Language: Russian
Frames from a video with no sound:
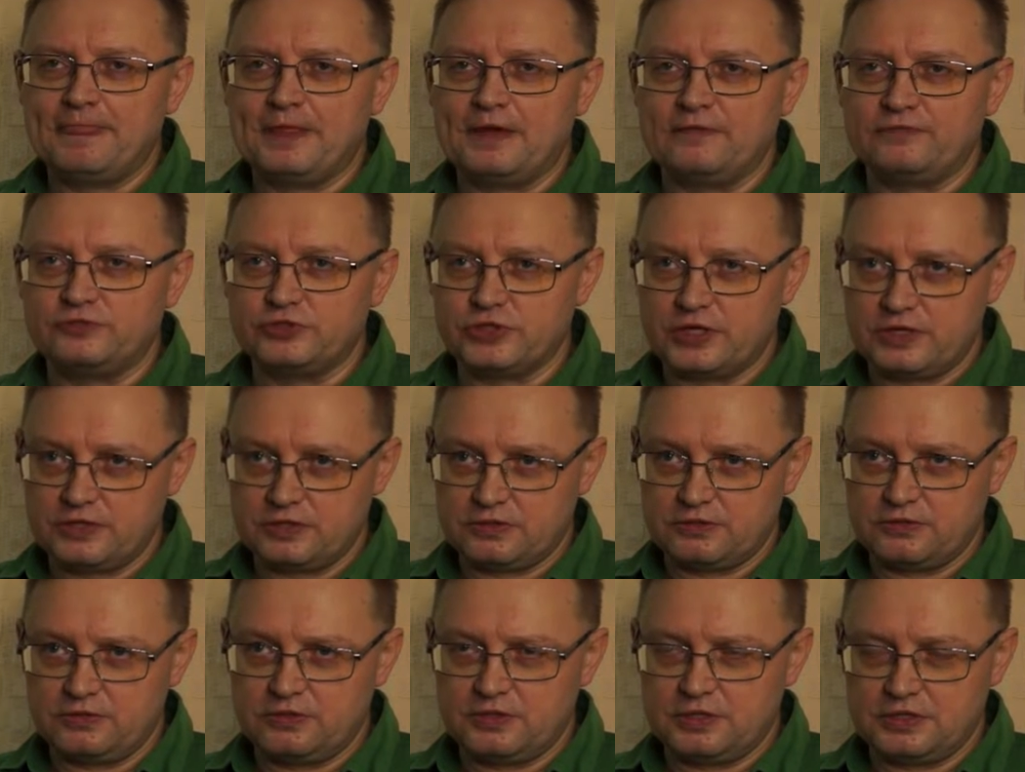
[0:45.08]
в
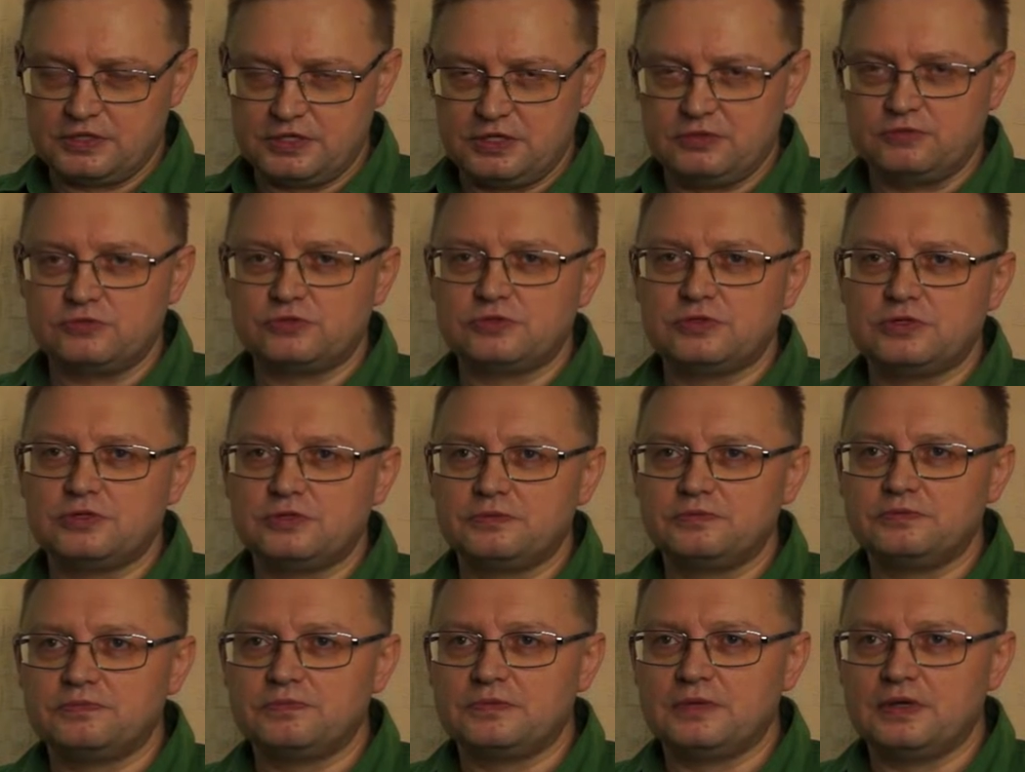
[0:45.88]
джазе только
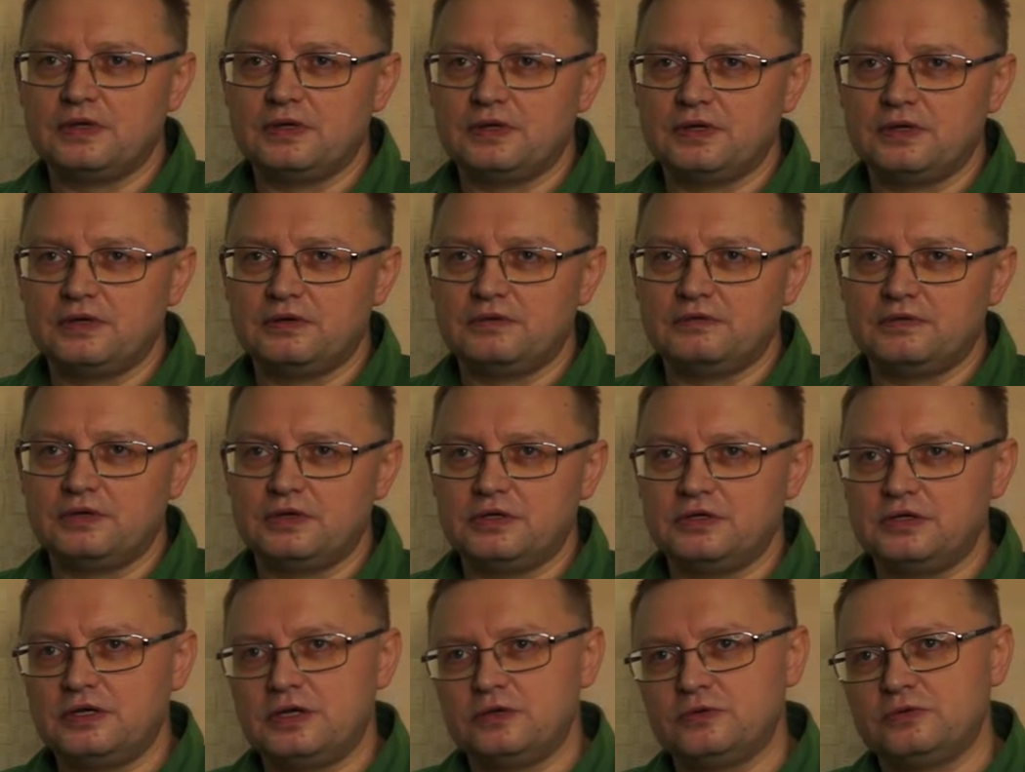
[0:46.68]
девушки, а в
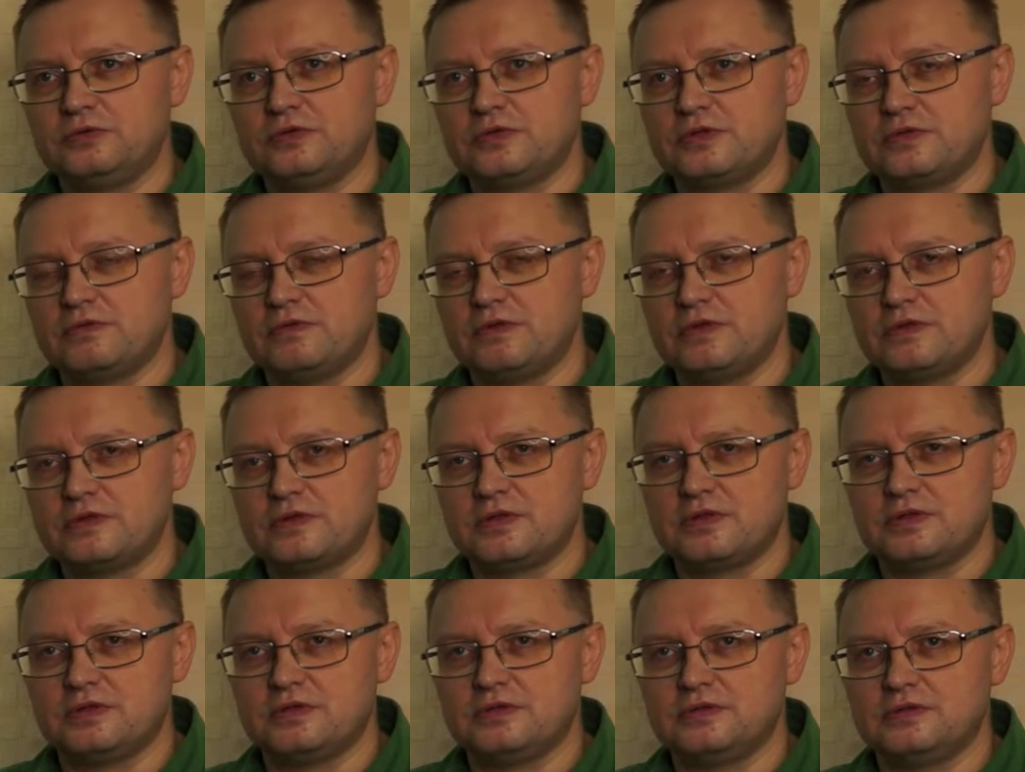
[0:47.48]
оригинале он
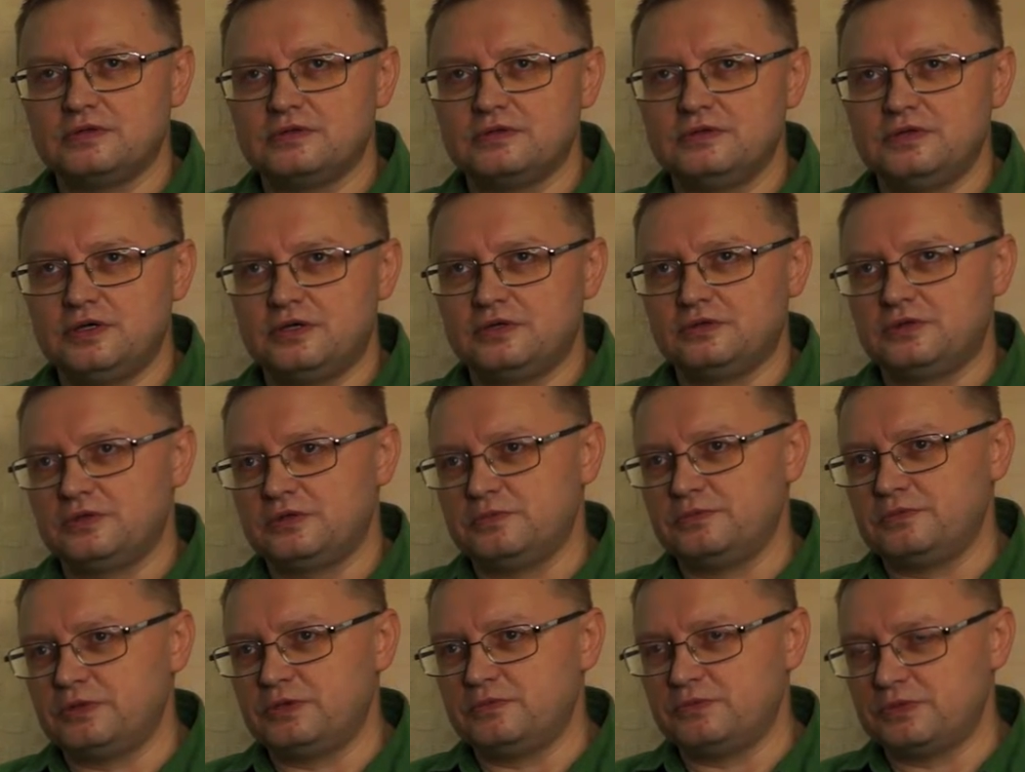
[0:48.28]
назывался
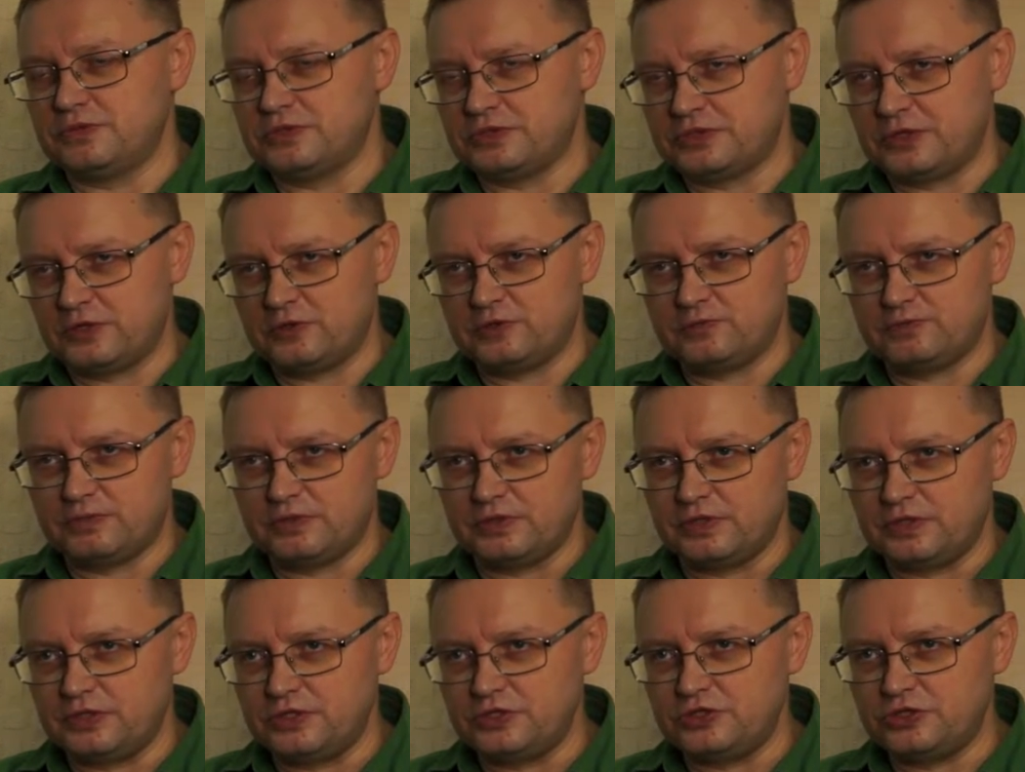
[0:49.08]
«Некоторые предпочитают
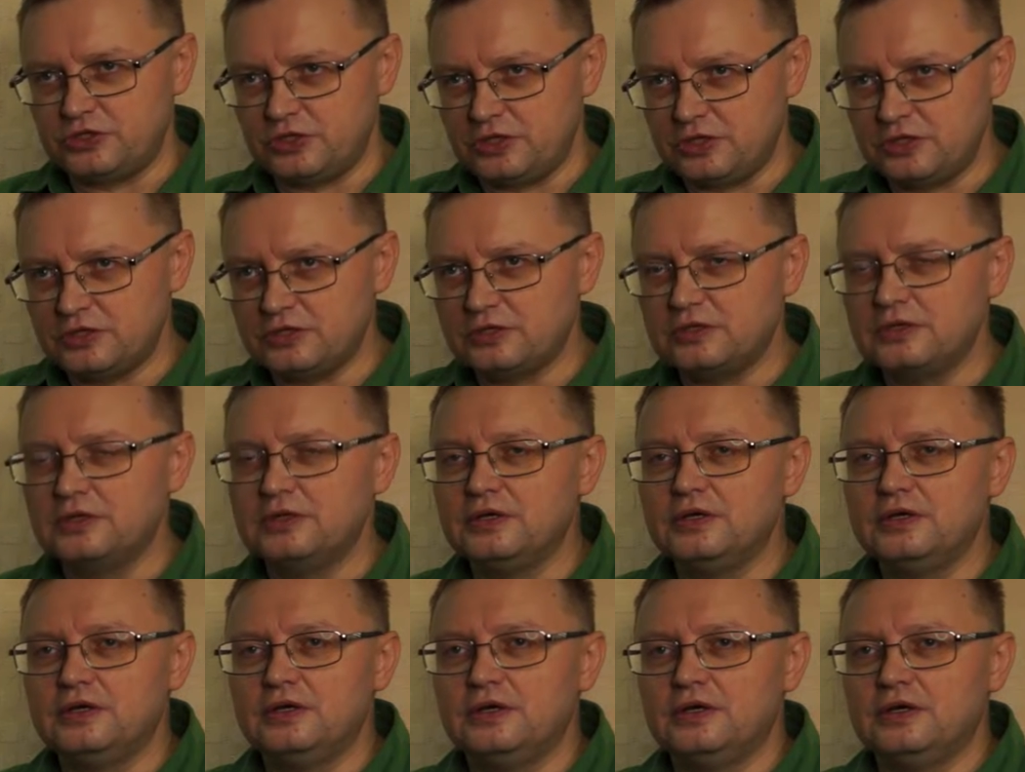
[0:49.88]
погорячее».
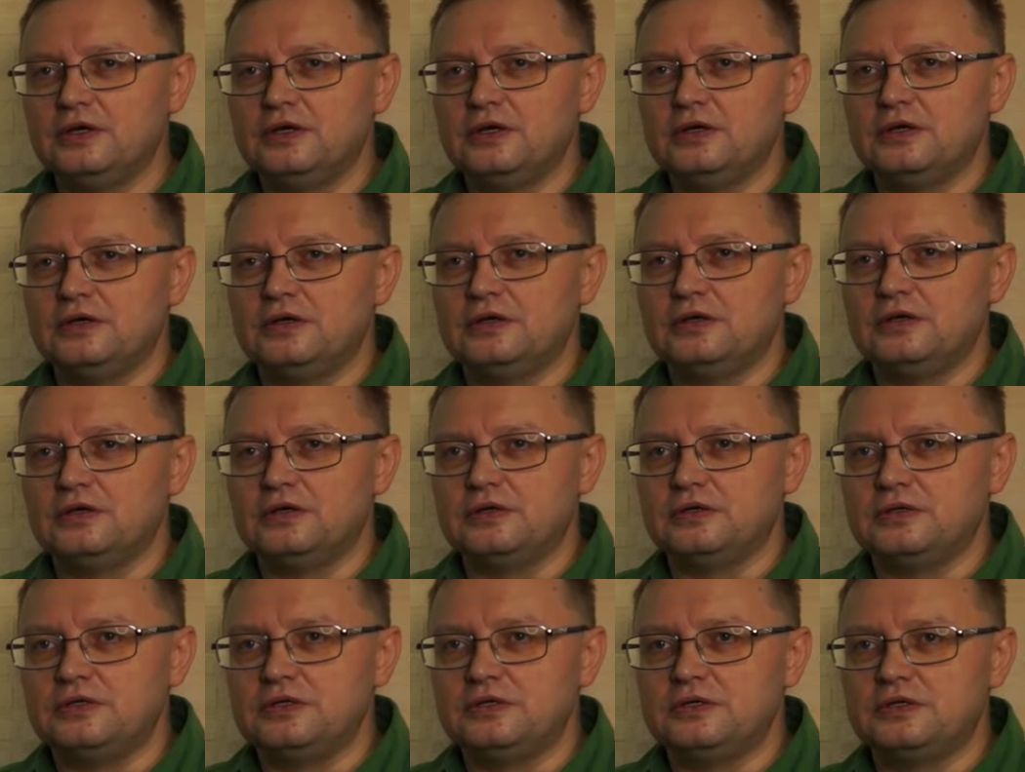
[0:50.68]

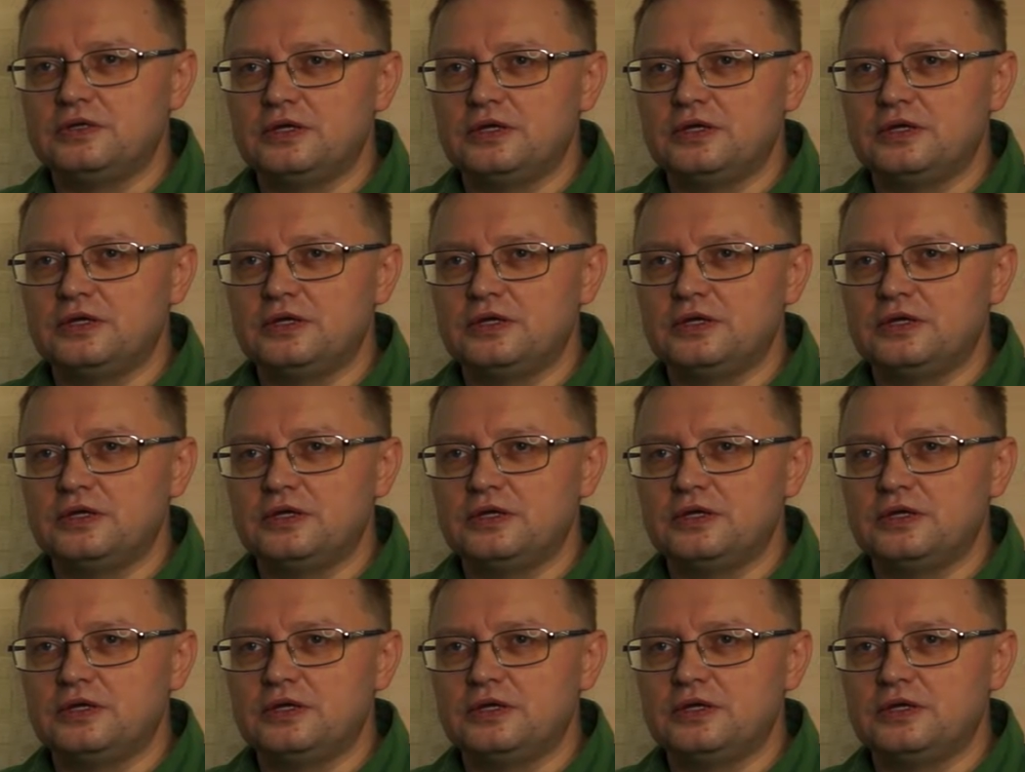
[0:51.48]
А, и,